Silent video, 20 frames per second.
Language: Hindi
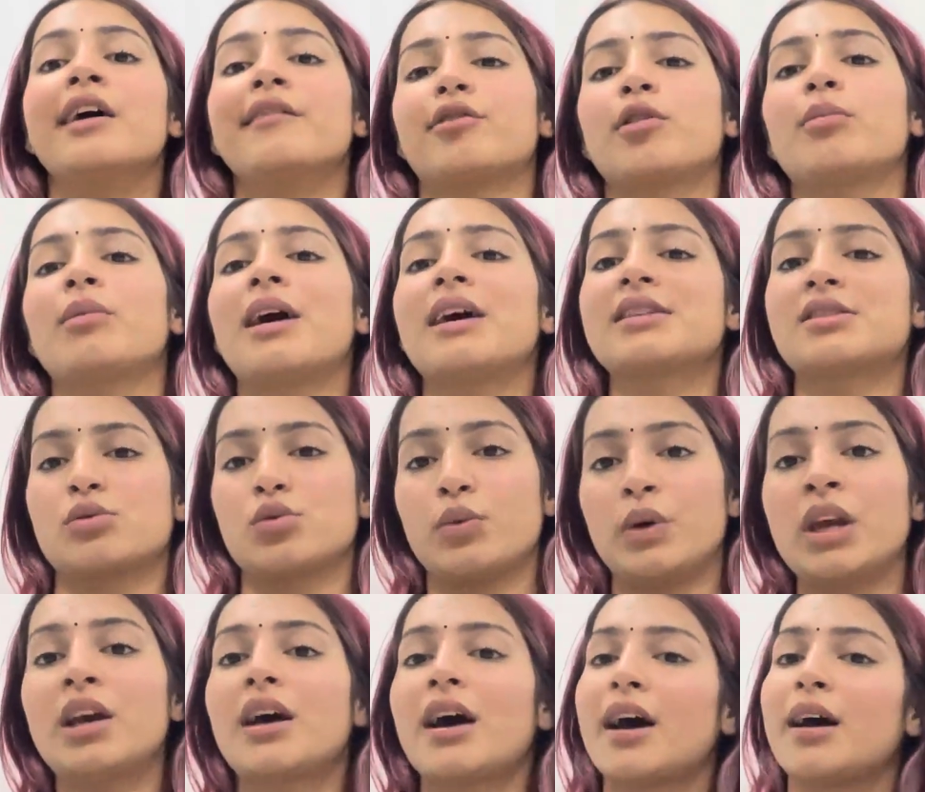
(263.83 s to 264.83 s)
फ्रॉम लास्ट
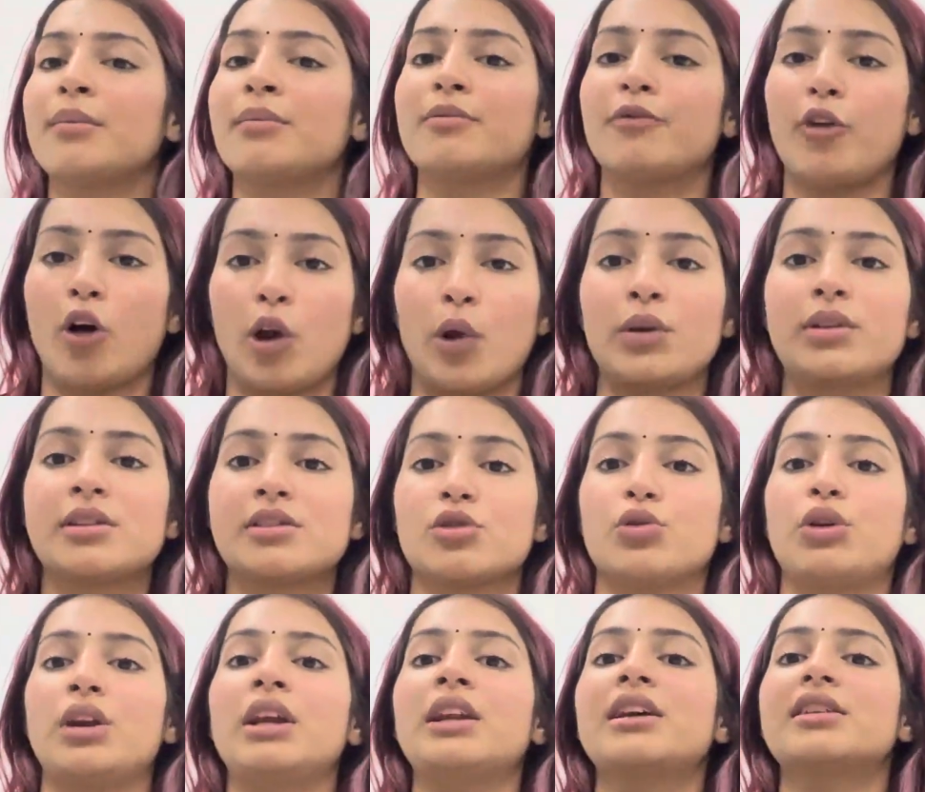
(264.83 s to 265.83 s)
वीक आई एम फॉलोइंग दिस
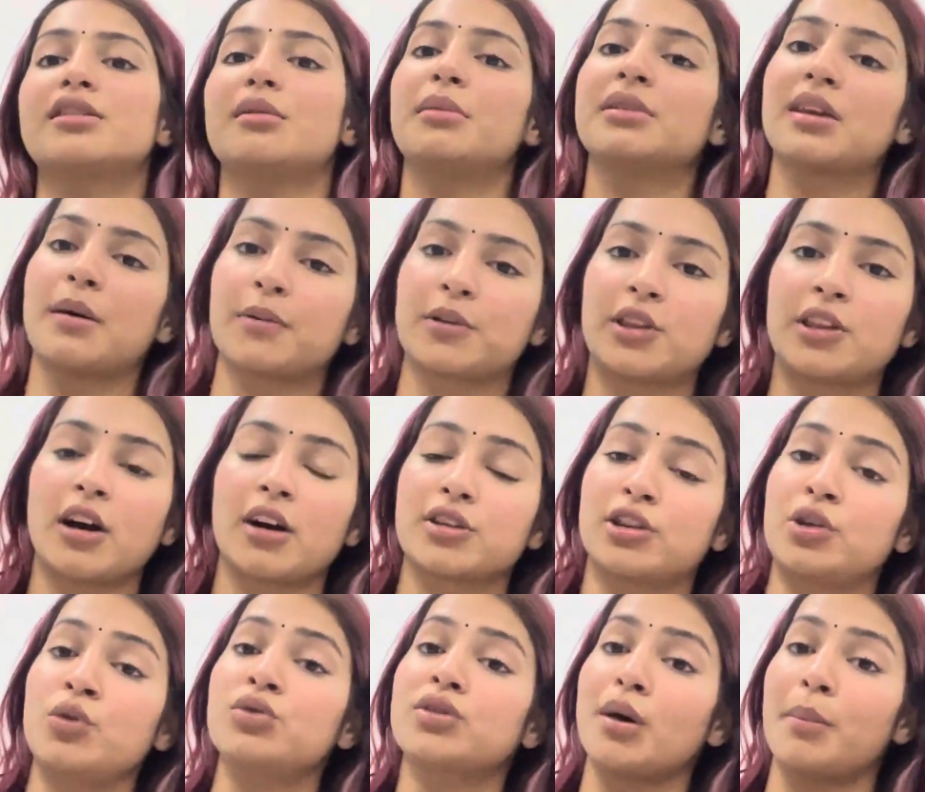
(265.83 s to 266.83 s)
रूटीन की जब मैं थक
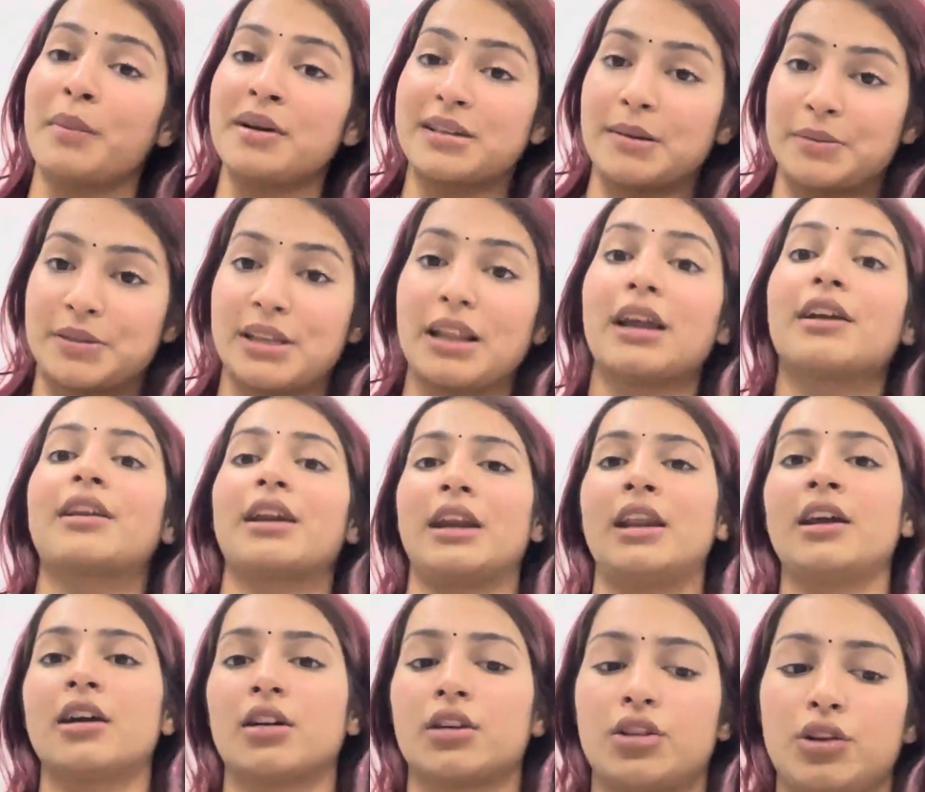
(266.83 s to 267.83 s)
थकती हूँ तब मैं सबसे ज़्यादा
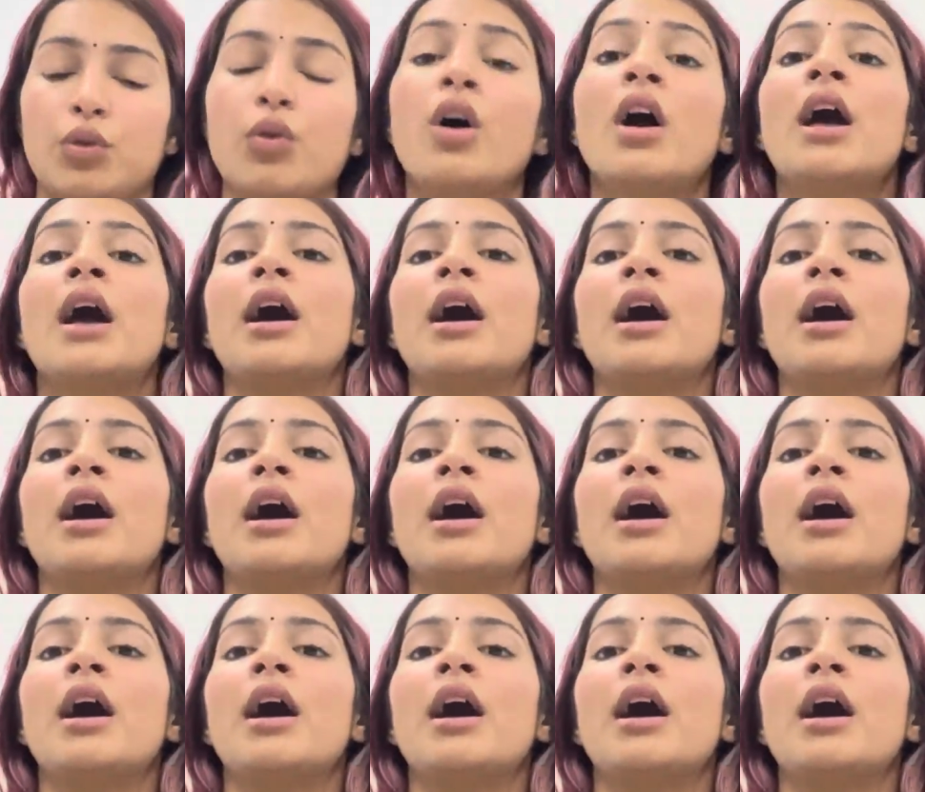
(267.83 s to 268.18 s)
ट्रेनिंग करती हूँ